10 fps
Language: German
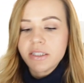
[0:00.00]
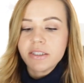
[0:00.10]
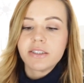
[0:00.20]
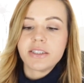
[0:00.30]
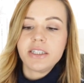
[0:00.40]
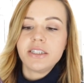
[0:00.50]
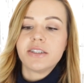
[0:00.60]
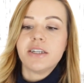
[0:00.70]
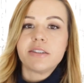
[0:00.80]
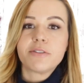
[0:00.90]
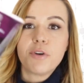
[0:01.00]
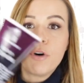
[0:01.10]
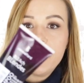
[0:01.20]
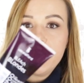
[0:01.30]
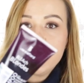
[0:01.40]
Das ist dieses
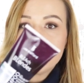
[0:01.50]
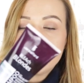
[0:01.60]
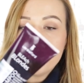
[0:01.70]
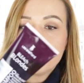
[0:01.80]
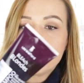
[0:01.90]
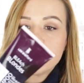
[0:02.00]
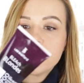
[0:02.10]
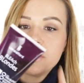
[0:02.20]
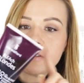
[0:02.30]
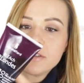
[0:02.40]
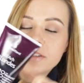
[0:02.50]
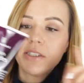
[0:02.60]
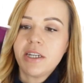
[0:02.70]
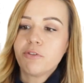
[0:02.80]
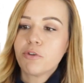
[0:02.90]
von Lee Stafford. Das ist in
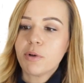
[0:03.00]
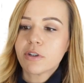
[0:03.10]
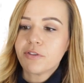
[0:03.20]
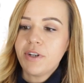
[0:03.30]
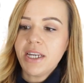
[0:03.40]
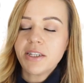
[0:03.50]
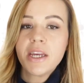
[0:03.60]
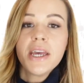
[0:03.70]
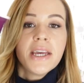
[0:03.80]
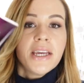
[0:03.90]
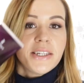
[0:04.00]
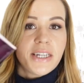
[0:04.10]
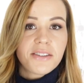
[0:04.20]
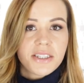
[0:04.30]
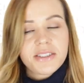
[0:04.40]
der Infobox verlinkt.
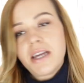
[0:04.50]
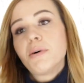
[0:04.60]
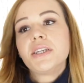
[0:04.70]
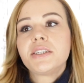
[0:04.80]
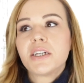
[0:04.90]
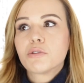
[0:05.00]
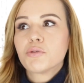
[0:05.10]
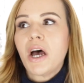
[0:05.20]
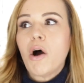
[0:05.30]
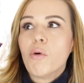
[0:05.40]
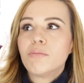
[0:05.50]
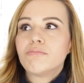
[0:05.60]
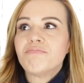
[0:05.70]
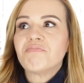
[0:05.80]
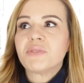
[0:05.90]
Das ist aber nicht dazu da,
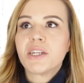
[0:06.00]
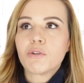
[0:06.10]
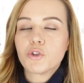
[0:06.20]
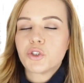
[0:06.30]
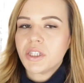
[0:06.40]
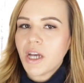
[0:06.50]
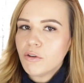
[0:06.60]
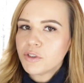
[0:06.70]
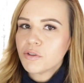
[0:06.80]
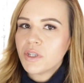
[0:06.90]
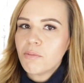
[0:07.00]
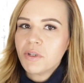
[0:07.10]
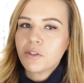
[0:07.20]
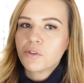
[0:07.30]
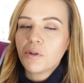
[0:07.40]
um den Rotstich
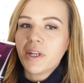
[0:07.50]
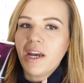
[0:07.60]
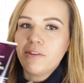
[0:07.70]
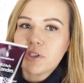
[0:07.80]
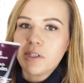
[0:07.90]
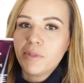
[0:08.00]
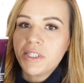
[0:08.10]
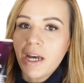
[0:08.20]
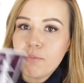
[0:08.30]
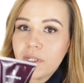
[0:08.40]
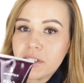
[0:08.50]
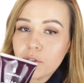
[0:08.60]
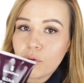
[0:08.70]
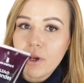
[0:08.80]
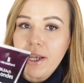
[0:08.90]
rauszunehmen, sondern einfach damit die
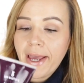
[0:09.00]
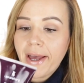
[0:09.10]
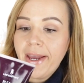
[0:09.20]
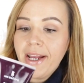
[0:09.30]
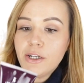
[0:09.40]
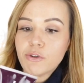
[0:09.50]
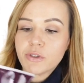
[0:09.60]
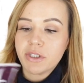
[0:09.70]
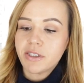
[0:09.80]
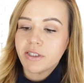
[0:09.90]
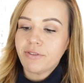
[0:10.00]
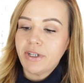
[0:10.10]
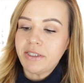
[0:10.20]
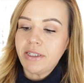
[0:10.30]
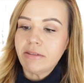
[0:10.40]
Abmattierung länger hält und das ist
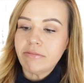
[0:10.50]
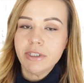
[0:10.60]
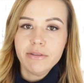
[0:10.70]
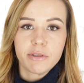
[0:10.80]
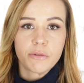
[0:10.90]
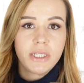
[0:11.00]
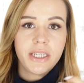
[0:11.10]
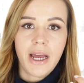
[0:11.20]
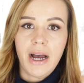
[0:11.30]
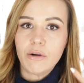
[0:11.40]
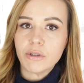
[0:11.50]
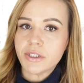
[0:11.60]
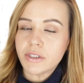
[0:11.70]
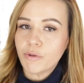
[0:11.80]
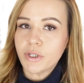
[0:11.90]
quasi ne, so lila
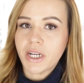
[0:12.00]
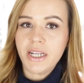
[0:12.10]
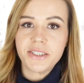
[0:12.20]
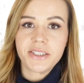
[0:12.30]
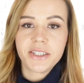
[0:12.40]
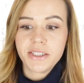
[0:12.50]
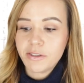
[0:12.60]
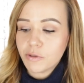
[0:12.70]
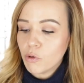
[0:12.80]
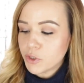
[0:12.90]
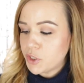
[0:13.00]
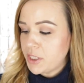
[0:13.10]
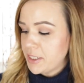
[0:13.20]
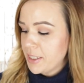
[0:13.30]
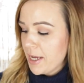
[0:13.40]
und neutralisiert diesen
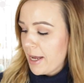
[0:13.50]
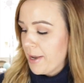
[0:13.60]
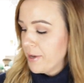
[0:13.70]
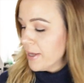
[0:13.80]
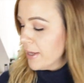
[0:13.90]
Rotstich in den Haaren.